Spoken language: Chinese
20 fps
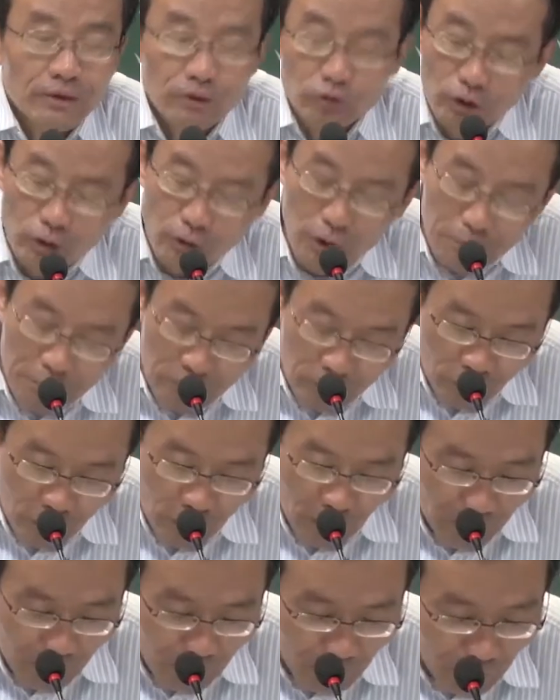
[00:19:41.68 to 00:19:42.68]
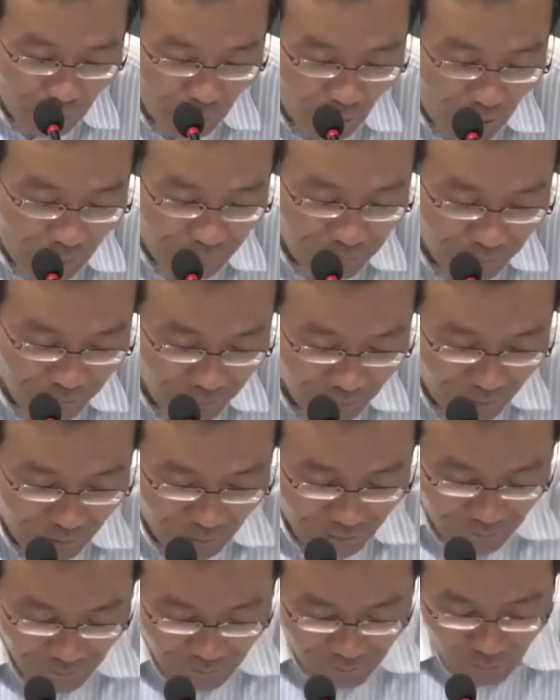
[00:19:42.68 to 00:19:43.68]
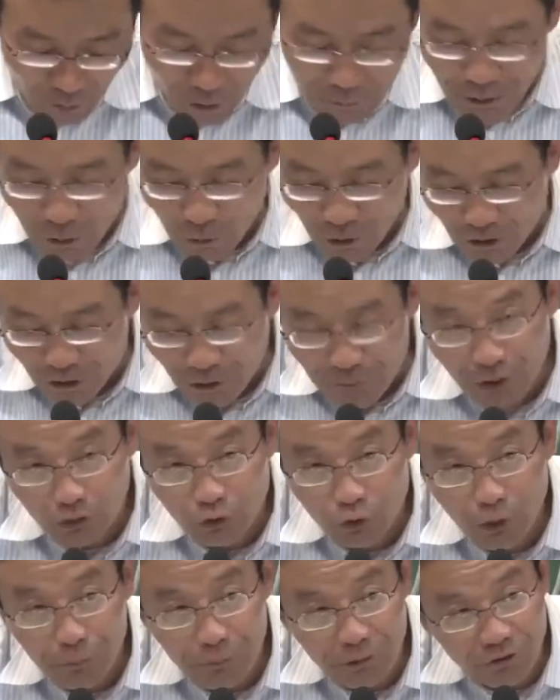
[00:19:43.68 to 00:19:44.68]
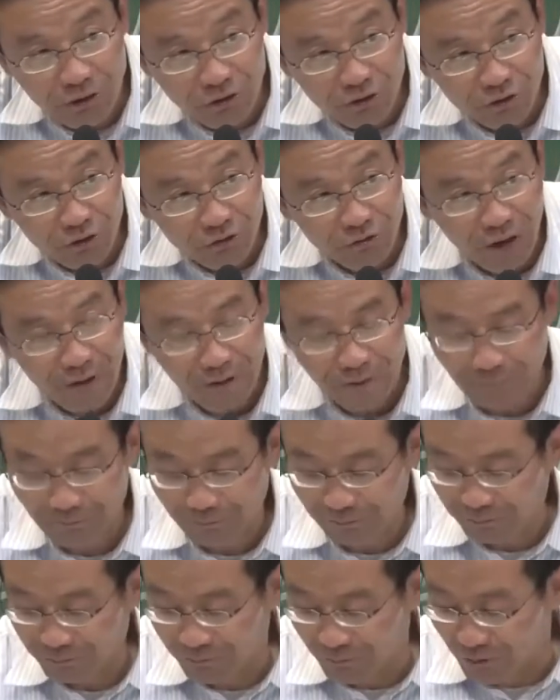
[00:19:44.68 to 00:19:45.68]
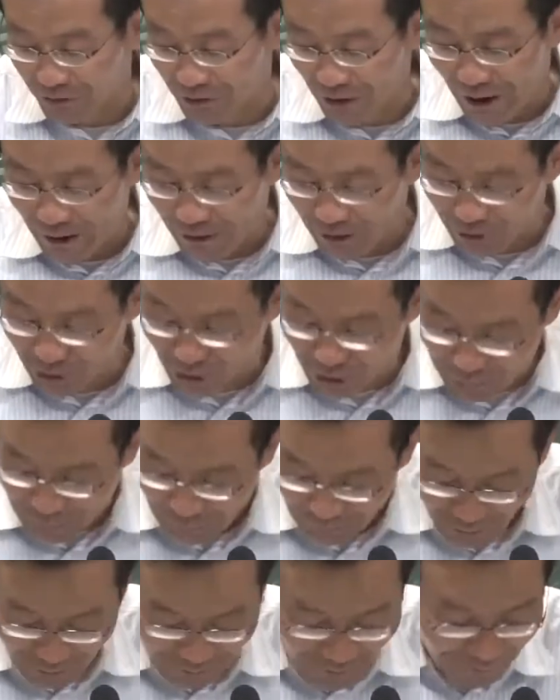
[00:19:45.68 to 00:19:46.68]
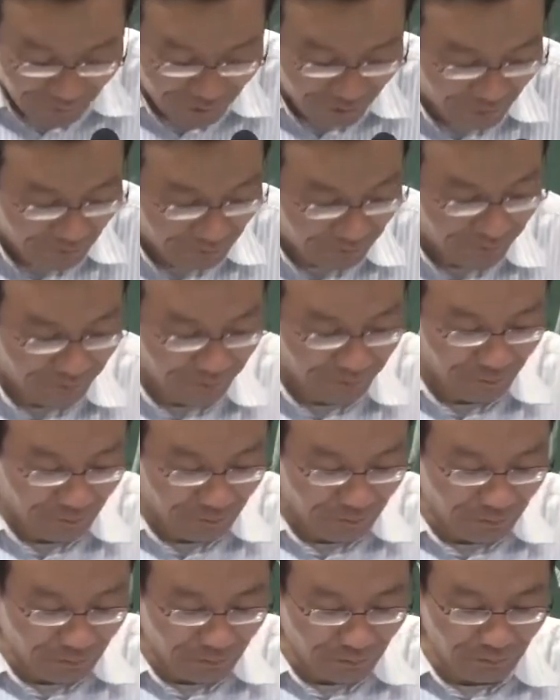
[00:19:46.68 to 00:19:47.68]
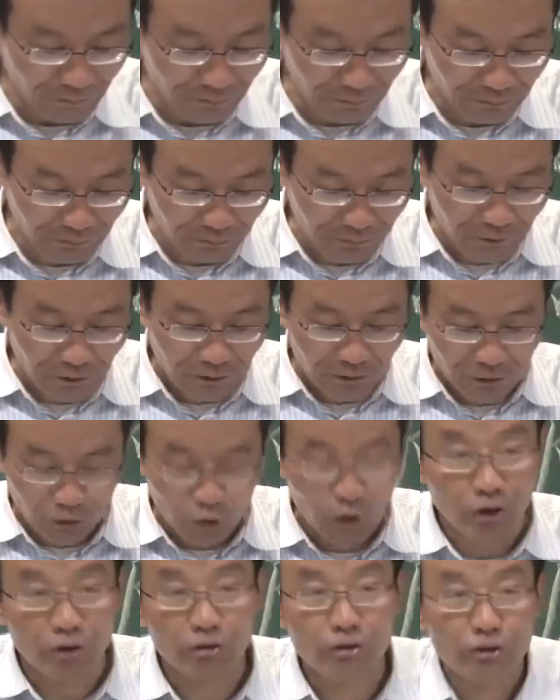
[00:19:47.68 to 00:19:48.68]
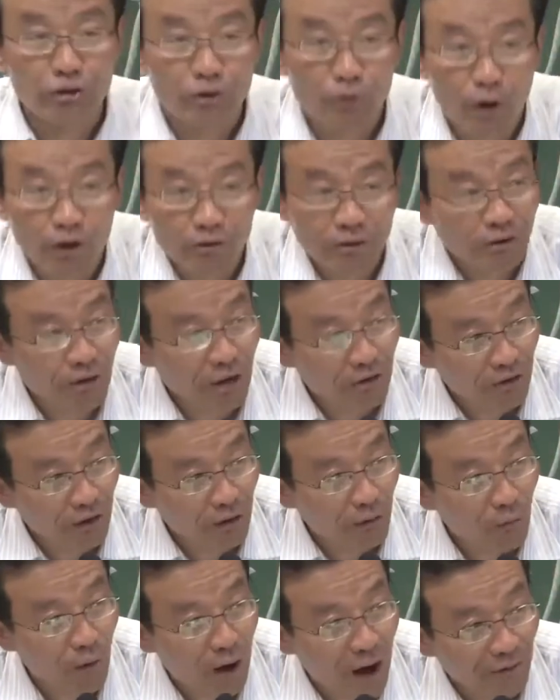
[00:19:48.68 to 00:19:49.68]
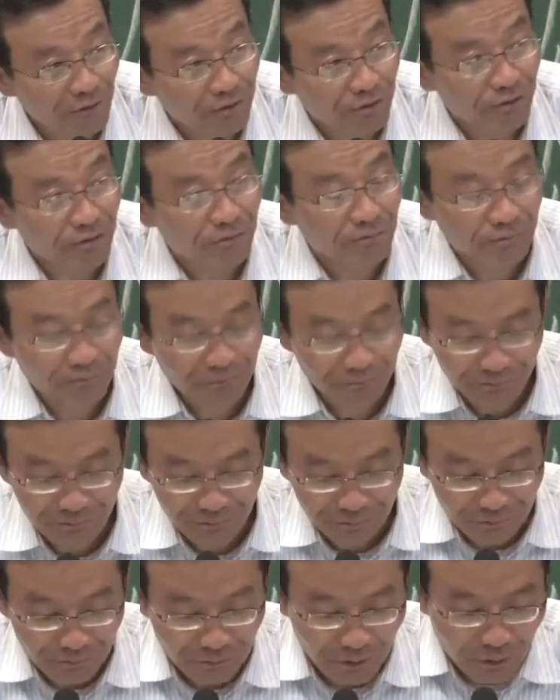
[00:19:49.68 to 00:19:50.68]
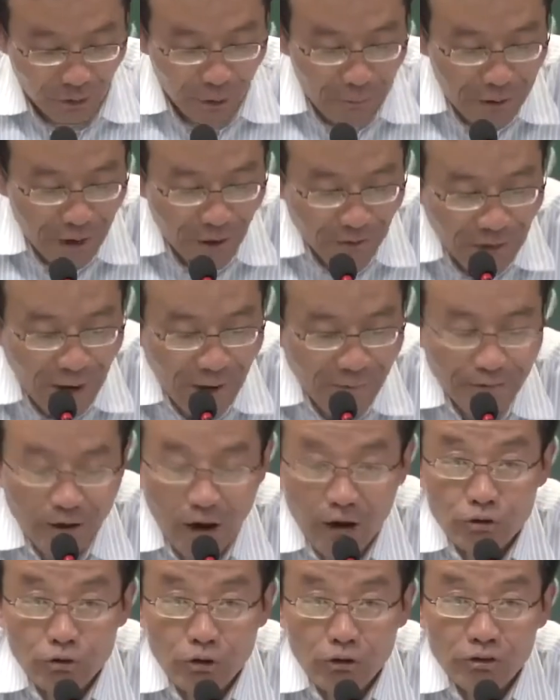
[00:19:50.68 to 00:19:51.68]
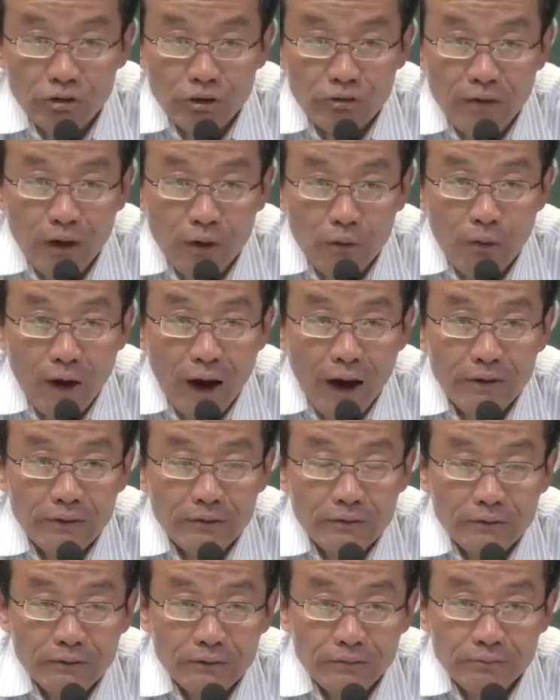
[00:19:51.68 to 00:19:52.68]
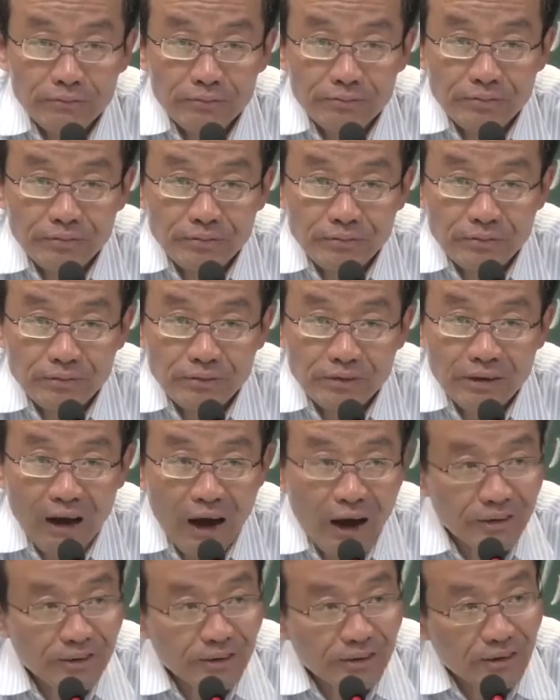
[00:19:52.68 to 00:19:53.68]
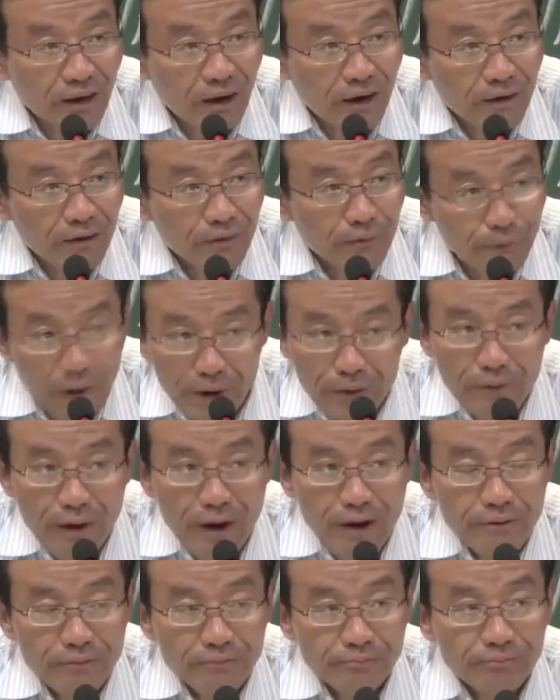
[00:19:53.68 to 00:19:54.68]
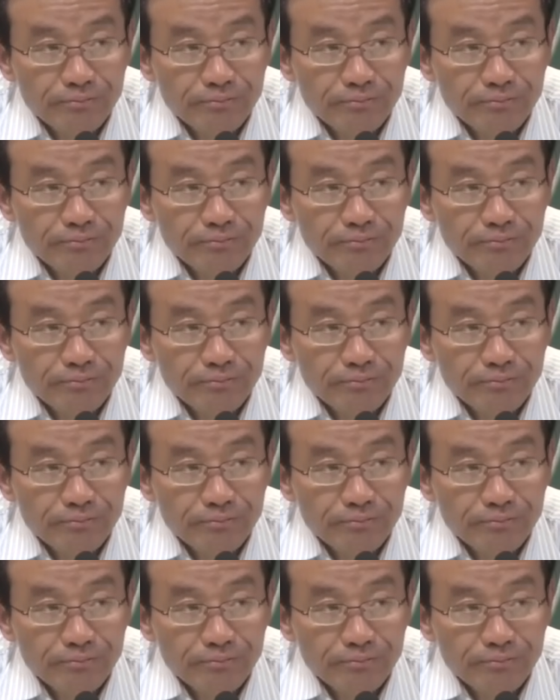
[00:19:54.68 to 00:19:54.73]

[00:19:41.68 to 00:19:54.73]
所以我们就要问：我们为什么学不成西方人？这样一个基本的问题。所以就有我今天这样话题，我们要探讨中西文化差异的渊源，